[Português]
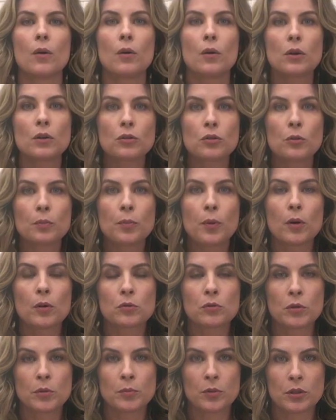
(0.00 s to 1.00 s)
Outro
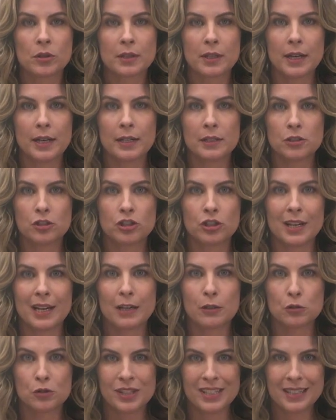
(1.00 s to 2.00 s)
ponto importante
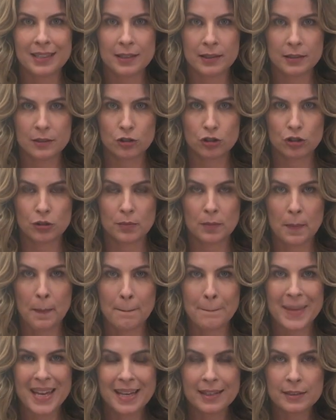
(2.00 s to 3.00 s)
é o seguinte:
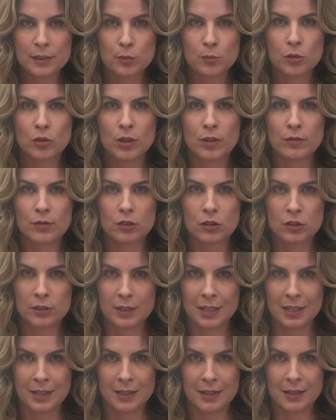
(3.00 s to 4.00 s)
mesmo que
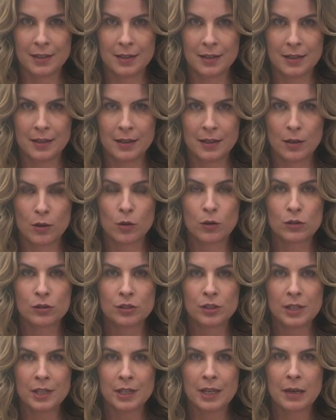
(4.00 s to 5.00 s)
você
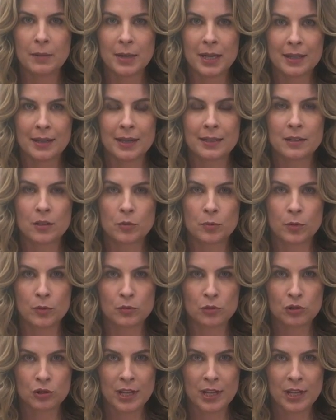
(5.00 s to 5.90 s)
cozinhe a batata no ponto